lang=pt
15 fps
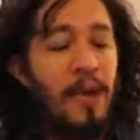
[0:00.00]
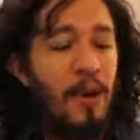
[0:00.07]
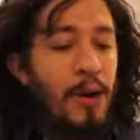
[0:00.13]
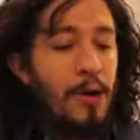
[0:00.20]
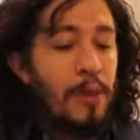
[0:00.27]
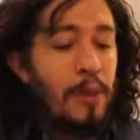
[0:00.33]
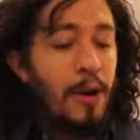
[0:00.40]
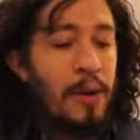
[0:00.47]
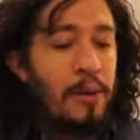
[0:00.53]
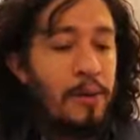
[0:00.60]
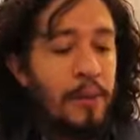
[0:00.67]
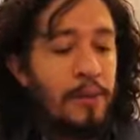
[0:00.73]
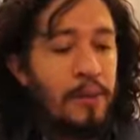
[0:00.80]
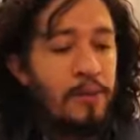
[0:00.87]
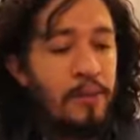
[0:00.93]
Olha, o programa
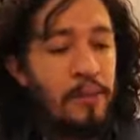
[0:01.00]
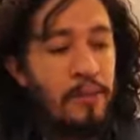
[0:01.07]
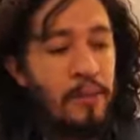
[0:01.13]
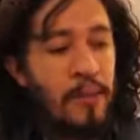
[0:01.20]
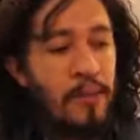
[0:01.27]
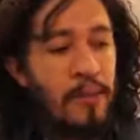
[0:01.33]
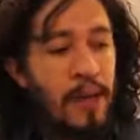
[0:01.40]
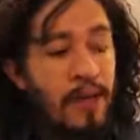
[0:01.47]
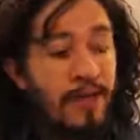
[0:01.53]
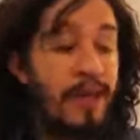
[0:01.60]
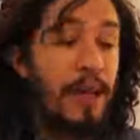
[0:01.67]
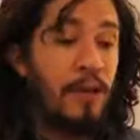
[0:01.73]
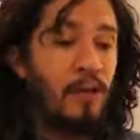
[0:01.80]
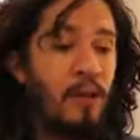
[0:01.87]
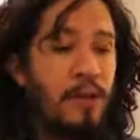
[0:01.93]
para mim foi muito
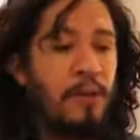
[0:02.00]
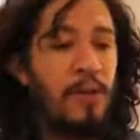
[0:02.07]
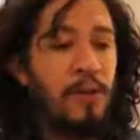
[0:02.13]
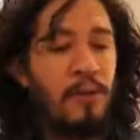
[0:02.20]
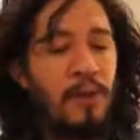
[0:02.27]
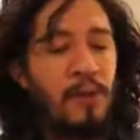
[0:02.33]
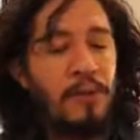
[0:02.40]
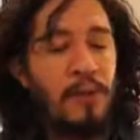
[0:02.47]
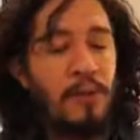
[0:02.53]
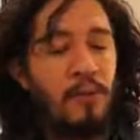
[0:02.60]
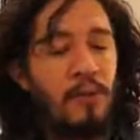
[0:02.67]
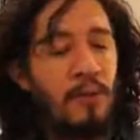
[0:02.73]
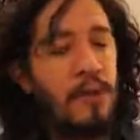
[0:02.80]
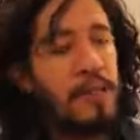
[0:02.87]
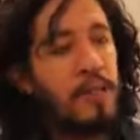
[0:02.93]
revelador. Primeiro, ele me deu
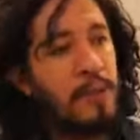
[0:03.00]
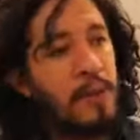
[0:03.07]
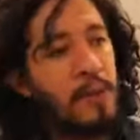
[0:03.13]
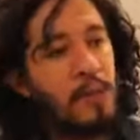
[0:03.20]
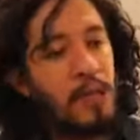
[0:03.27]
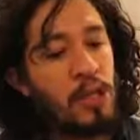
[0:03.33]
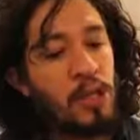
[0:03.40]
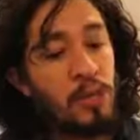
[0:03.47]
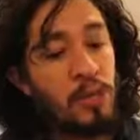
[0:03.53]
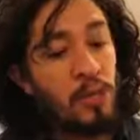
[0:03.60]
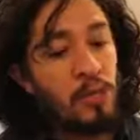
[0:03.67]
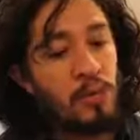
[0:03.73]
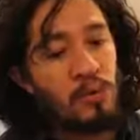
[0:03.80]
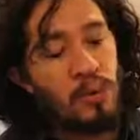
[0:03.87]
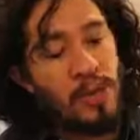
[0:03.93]
um conhecimento da
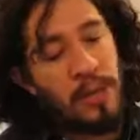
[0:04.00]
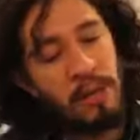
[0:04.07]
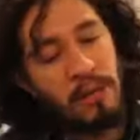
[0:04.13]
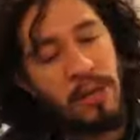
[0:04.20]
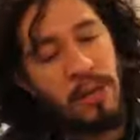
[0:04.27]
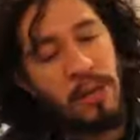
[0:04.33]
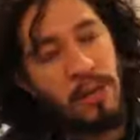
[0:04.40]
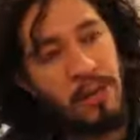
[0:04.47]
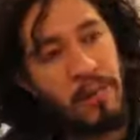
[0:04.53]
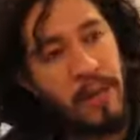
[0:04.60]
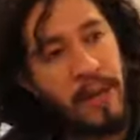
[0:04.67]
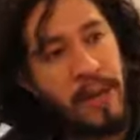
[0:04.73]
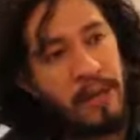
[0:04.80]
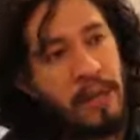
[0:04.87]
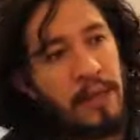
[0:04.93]
estrutura da União
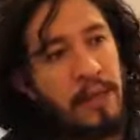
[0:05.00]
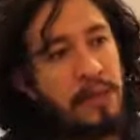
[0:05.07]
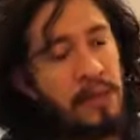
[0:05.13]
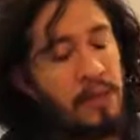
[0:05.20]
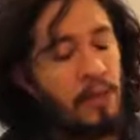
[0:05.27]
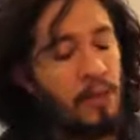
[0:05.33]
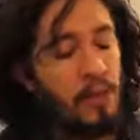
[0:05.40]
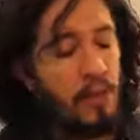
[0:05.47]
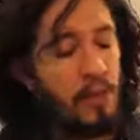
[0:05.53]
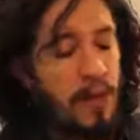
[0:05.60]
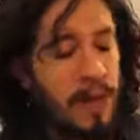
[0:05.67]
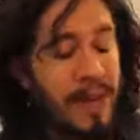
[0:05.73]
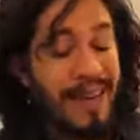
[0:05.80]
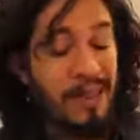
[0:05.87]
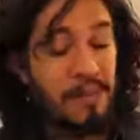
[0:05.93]
Europeia, da, da
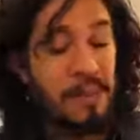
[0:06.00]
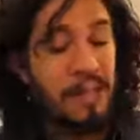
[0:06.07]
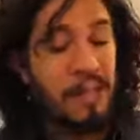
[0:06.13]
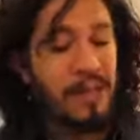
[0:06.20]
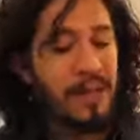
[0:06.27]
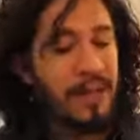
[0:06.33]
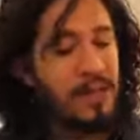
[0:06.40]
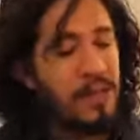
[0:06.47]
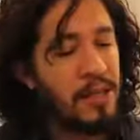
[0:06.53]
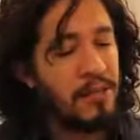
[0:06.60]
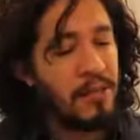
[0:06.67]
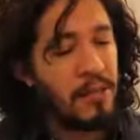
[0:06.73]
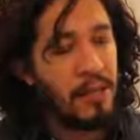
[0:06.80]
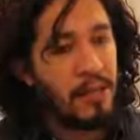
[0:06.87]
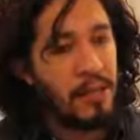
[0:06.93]
estrutura
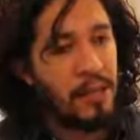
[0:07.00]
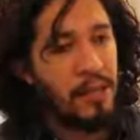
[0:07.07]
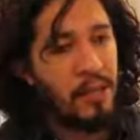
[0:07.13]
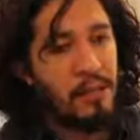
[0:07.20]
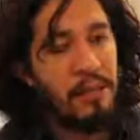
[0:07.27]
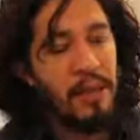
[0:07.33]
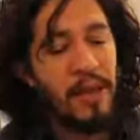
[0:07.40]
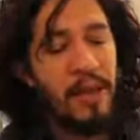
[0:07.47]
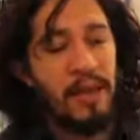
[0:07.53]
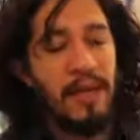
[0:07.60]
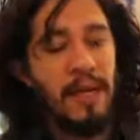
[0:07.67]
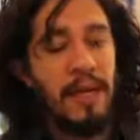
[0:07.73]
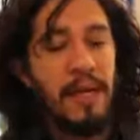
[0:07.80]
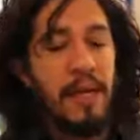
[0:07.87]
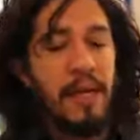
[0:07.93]
administrativa da União Europeia
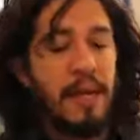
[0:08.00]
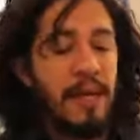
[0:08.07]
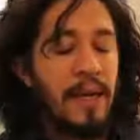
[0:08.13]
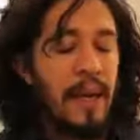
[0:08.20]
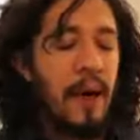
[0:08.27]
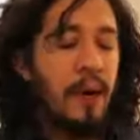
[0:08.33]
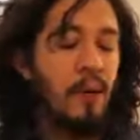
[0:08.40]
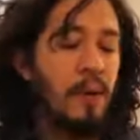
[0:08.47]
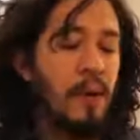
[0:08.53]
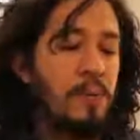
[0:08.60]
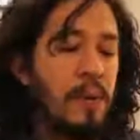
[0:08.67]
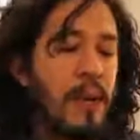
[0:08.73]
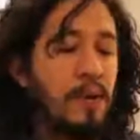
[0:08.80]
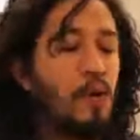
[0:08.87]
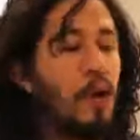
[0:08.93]
que é algo que
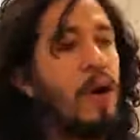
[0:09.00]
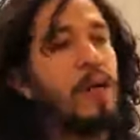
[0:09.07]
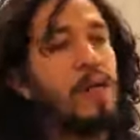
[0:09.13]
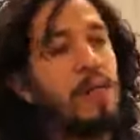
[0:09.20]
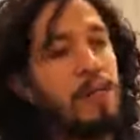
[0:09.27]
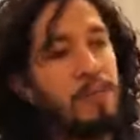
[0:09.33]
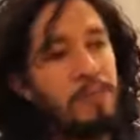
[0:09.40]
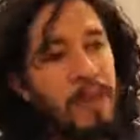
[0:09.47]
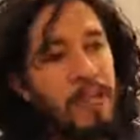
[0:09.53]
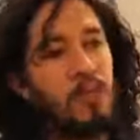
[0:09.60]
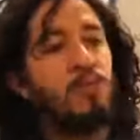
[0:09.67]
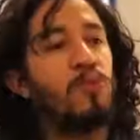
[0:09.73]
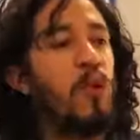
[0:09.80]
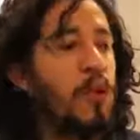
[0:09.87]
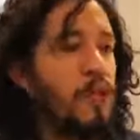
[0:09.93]
para nós,
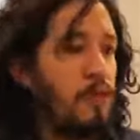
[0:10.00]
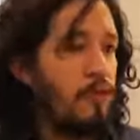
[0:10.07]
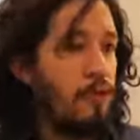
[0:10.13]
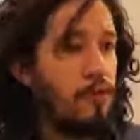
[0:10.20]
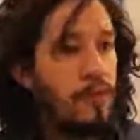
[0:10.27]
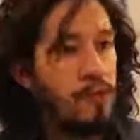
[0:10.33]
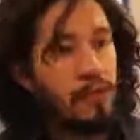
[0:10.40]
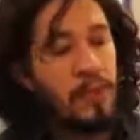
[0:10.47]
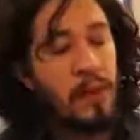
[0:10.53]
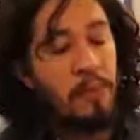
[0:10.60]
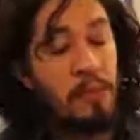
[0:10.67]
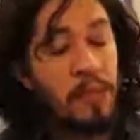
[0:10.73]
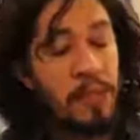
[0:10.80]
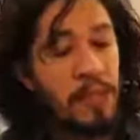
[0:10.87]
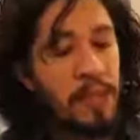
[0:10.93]
mesmo nós envolvidos na
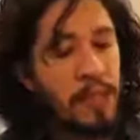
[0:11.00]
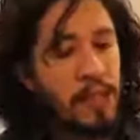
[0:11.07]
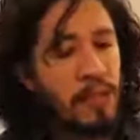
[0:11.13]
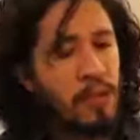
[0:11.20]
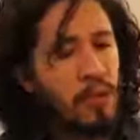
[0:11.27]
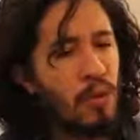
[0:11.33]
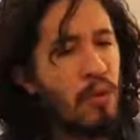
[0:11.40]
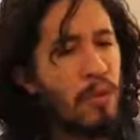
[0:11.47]
política, a gente não